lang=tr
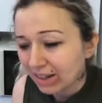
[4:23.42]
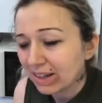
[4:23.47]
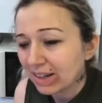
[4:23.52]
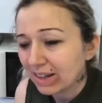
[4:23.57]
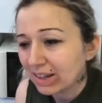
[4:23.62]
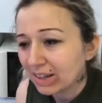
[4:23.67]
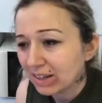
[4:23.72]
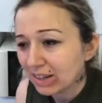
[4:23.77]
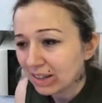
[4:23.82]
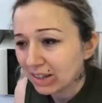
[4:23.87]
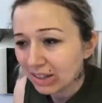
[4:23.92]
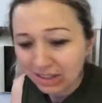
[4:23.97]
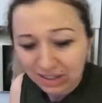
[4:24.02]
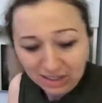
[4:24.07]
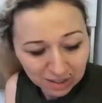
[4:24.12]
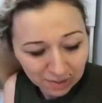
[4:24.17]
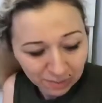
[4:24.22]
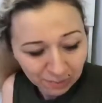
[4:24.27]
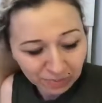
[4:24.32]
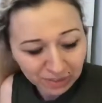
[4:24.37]
Ee,
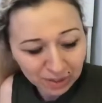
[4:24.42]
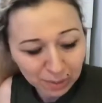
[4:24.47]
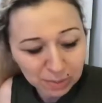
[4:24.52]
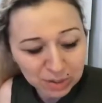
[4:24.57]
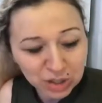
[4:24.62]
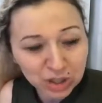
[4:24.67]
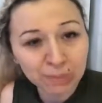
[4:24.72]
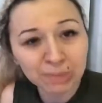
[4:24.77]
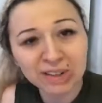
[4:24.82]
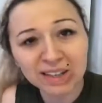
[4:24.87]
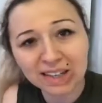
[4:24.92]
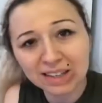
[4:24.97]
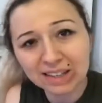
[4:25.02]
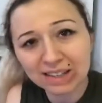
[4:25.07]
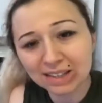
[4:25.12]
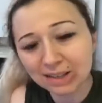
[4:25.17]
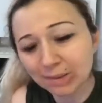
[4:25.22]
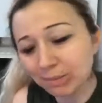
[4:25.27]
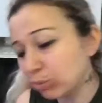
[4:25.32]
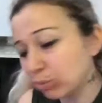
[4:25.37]
tebeşirimi de
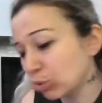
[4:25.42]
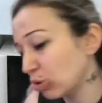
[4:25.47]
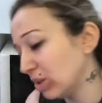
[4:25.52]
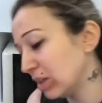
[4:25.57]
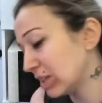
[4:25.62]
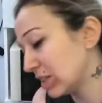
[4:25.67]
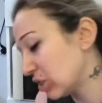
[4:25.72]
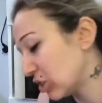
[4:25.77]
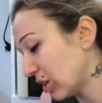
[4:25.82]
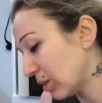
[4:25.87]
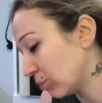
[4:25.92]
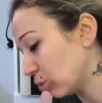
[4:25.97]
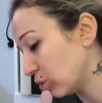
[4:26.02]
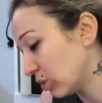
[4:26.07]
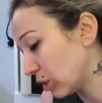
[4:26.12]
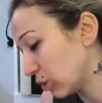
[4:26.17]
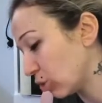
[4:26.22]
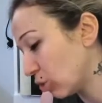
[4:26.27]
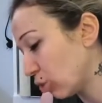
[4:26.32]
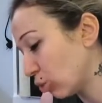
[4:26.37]
getirdim. Bugün yazacağım
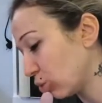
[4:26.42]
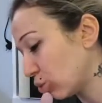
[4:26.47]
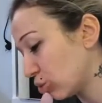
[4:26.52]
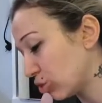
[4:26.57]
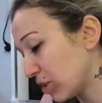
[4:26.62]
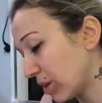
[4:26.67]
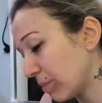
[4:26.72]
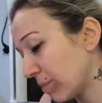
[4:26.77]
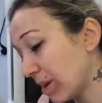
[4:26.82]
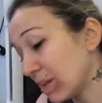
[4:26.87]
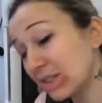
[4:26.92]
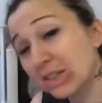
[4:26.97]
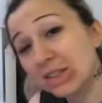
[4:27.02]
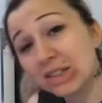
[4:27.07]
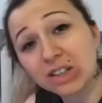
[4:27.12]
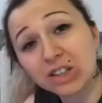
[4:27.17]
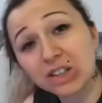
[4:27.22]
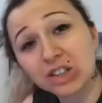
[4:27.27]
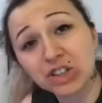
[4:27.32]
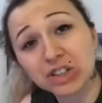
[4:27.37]
bunları dolduracağım.
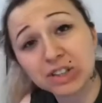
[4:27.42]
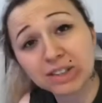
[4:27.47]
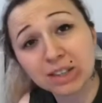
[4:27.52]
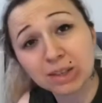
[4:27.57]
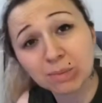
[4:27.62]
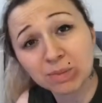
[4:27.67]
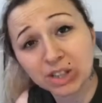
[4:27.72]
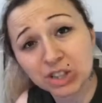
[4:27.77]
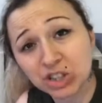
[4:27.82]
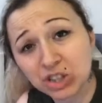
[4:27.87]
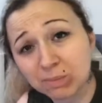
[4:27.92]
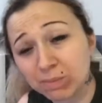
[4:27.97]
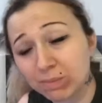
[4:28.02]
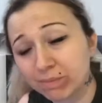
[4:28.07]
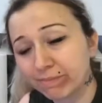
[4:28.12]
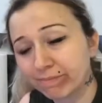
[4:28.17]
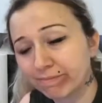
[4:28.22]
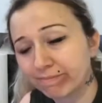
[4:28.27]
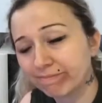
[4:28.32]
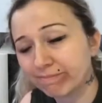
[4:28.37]
Aslında kışlıklarım da çıkma,
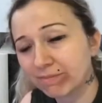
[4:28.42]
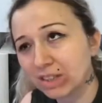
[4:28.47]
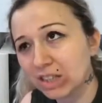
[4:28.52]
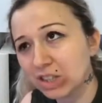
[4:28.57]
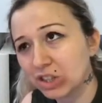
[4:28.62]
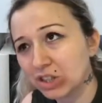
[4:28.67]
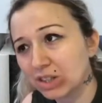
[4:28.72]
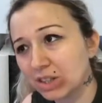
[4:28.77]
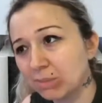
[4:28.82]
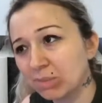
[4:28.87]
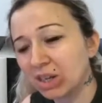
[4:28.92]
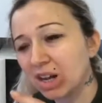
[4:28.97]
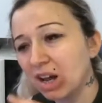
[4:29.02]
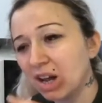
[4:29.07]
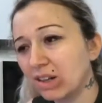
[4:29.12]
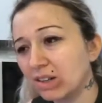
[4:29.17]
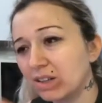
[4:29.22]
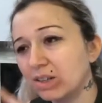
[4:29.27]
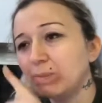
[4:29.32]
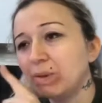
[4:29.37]
kışlıklarımın
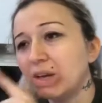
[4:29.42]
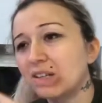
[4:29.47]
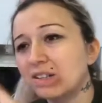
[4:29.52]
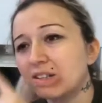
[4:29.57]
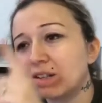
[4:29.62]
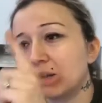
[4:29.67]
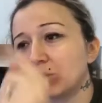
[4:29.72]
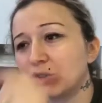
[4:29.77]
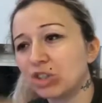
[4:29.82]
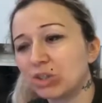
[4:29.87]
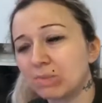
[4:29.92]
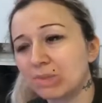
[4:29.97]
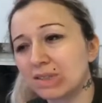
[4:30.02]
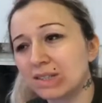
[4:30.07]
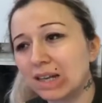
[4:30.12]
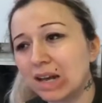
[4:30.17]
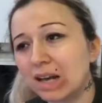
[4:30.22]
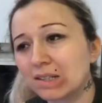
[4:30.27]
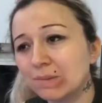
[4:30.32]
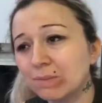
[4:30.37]
kalkıp yazlıklarımın
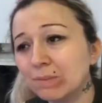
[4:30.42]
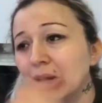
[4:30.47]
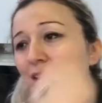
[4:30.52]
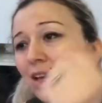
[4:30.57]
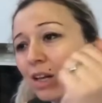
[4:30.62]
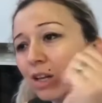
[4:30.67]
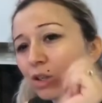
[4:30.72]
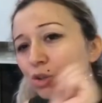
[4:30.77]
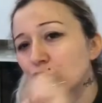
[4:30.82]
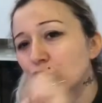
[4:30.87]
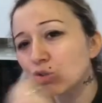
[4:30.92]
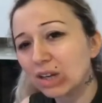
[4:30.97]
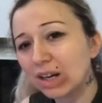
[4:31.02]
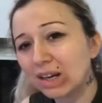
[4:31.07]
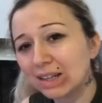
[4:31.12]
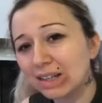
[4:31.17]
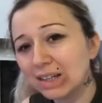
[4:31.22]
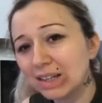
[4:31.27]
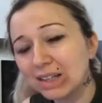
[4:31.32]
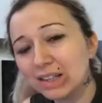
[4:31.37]
çıkması lazım. Çünkü
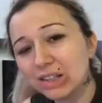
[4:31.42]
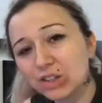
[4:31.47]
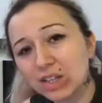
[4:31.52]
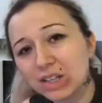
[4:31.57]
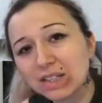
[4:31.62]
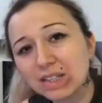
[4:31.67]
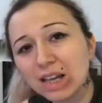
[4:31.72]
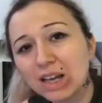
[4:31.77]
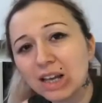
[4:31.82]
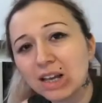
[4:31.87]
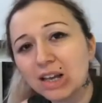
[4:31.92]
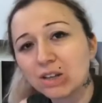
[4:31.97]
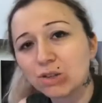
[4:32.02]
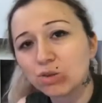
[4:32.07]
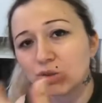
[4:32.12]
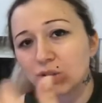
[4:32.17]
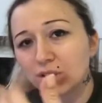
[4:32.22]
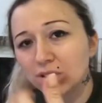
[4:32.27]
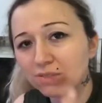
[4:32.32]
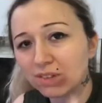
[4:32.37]
Ankara'ya gideceğiz.
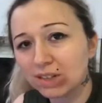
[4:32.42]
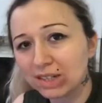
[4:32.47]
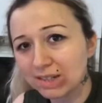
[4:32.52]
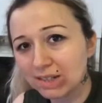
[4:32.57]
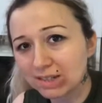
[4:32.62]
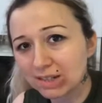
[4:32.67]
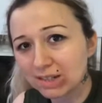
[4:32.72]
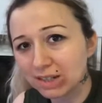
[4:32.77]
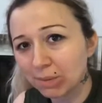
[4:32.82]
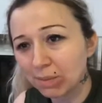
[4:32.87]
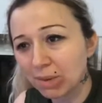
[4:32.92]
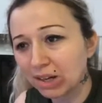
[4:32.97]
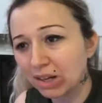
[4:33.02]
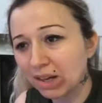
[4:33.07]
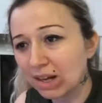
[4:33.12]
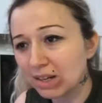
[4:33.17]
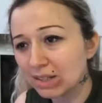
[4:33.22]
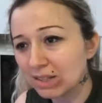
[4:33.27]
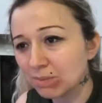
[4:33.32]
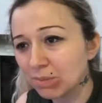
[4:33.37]
Çünkü valiz
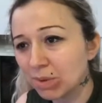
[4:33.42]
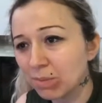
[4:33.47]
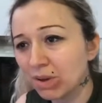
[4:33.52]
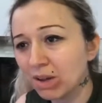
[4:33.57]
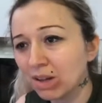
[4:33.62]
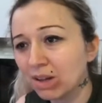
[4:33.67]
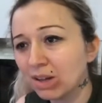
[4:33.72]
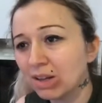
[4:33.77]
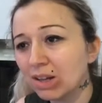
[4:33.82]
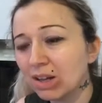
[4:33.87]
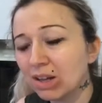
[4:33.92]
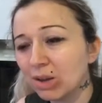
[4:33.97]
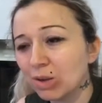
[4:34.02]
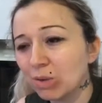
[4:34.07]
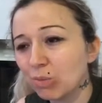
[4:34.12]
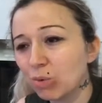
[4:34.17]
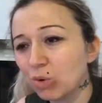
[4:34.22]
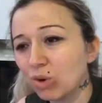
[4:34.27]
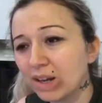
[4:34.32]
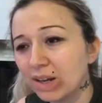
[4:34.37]
hazırlamak lazım ama
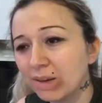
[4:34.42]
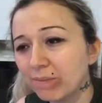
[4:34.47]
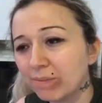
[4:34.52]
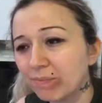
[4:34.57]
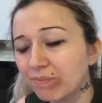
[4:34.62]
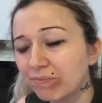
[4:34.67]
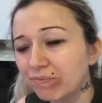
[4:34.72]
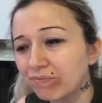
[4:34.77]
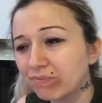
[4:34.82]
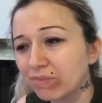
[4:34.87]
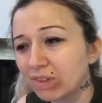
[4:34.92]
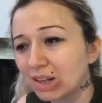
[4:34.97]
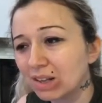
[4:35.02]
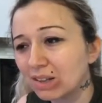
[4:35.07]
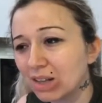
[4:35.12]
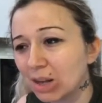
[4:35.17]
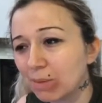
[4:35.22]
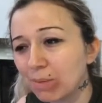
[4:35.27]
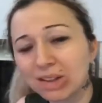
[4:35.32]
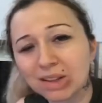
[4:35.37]
böyle
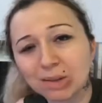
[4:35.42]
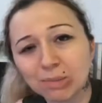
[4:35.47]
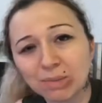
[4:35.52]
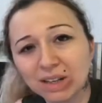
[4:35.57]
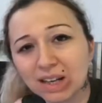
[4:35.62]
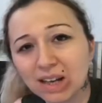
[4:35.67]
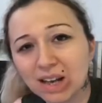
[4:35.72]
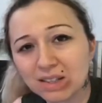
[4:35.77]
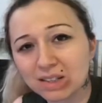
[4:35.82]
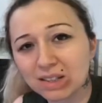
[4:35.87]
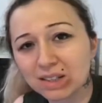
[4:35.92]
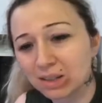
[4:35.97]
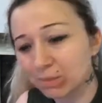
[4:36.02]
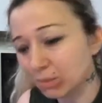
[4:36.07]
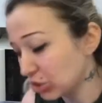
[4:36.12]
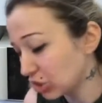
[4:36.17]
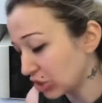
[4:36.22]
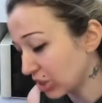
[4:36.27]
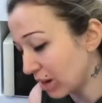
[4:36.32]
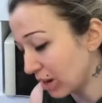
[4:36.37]
tam anlamıyla
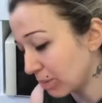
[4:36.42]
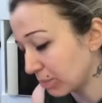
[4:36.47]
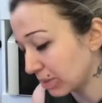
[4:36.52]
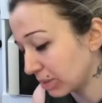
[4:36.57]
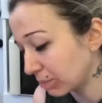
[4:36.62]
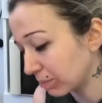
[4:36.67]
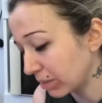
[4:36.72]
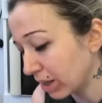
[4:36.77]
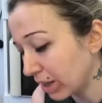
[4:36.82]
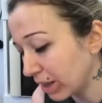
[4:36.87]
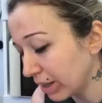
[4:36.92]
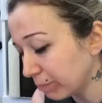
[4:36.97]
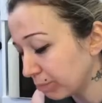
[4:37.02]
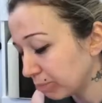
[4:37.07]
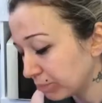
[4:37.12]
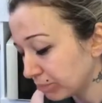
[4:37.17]
yazdıklarımı çıkarmadım daha.